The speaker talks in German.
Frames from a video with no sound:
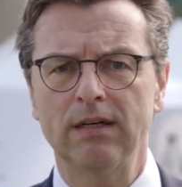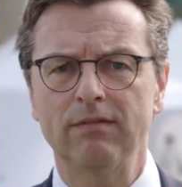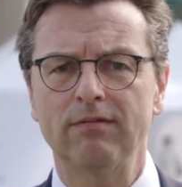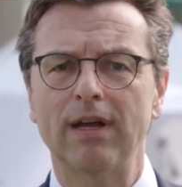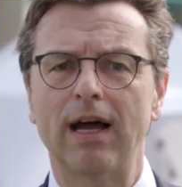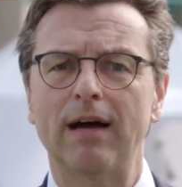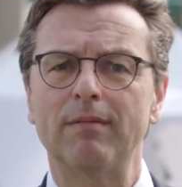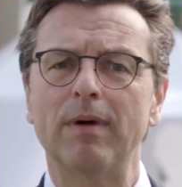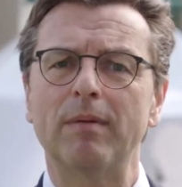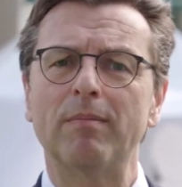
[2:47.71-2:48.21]

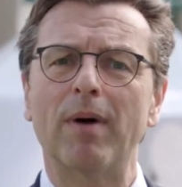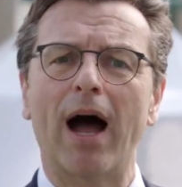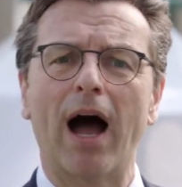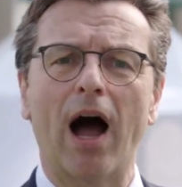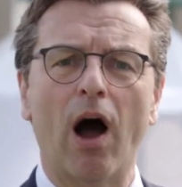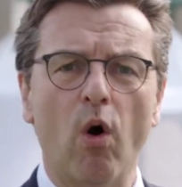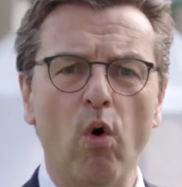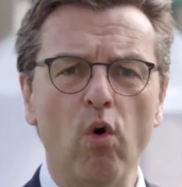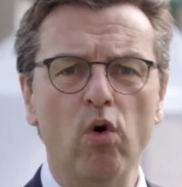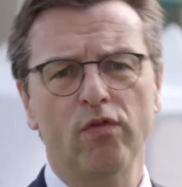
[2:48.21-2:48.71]
Wir haben aber
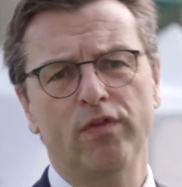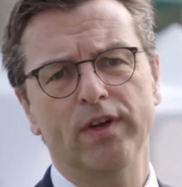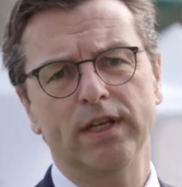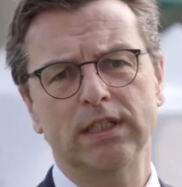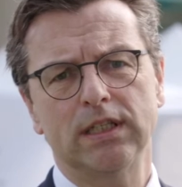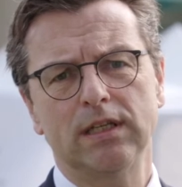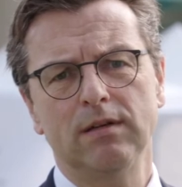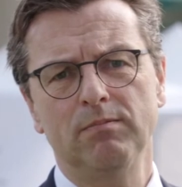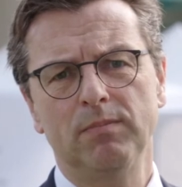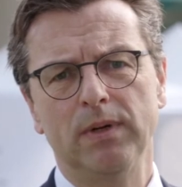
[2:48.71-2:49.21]
auch
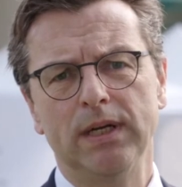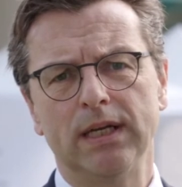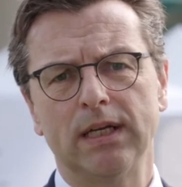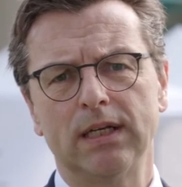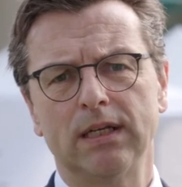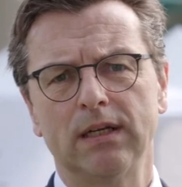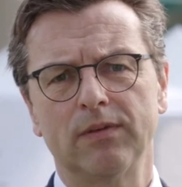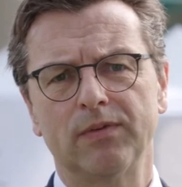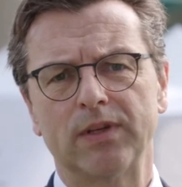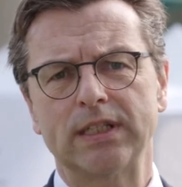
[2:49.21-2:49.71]
fest im
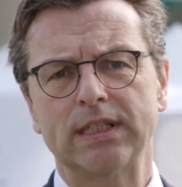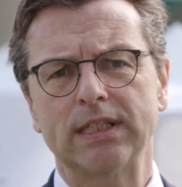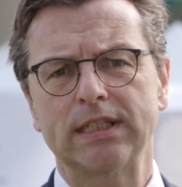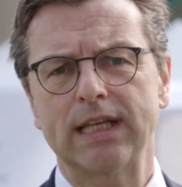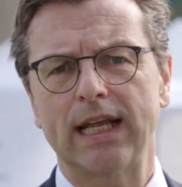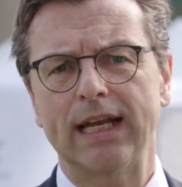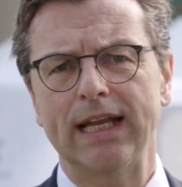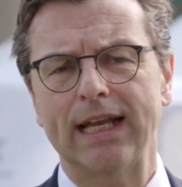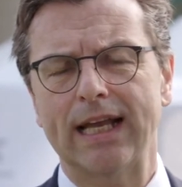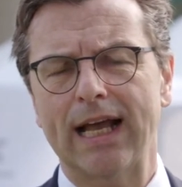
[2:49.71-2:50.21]
Blick, dass es
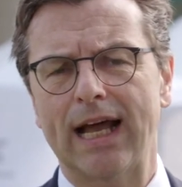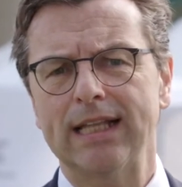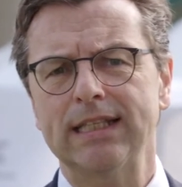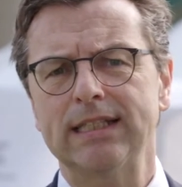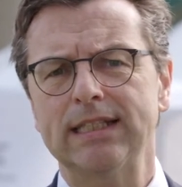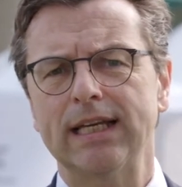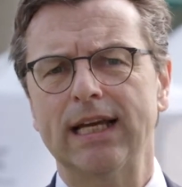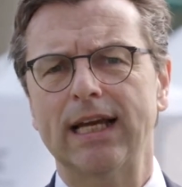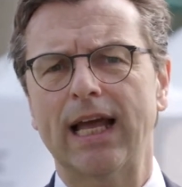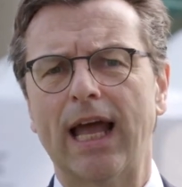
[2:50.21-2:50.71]
eine
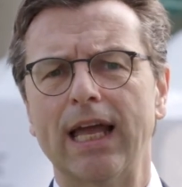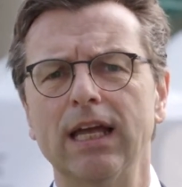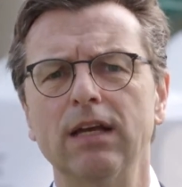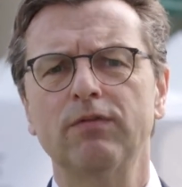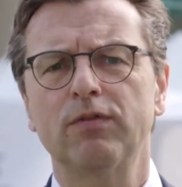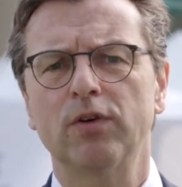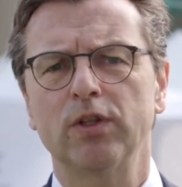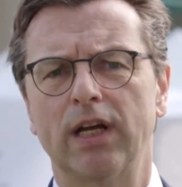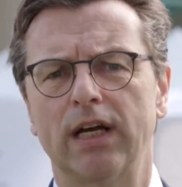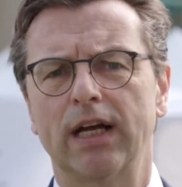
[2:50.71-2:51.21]
ganze Reihe
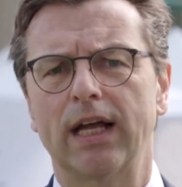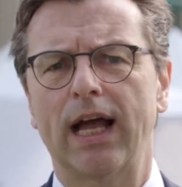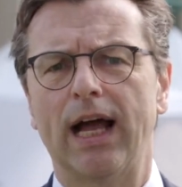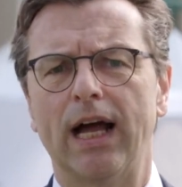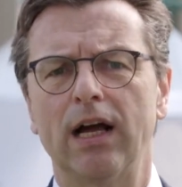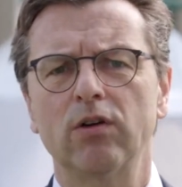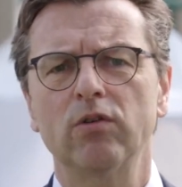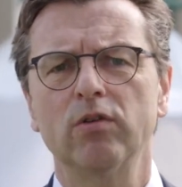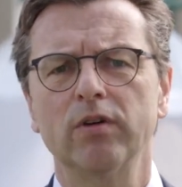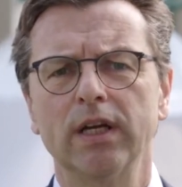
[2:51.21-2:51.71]
von
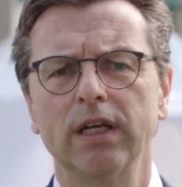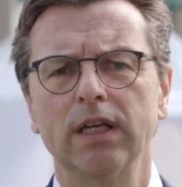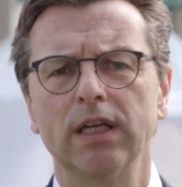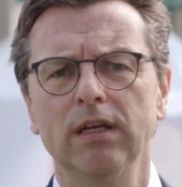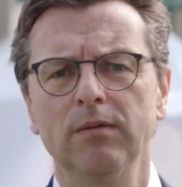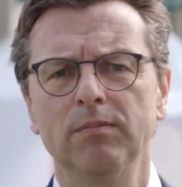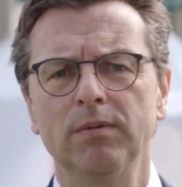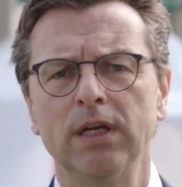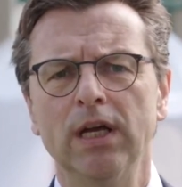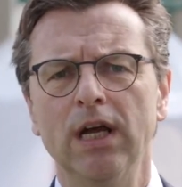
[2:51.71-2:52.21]
Erkrankungen
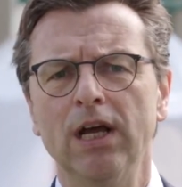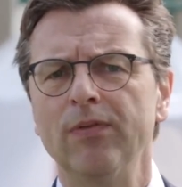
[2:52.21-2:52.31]
gibt,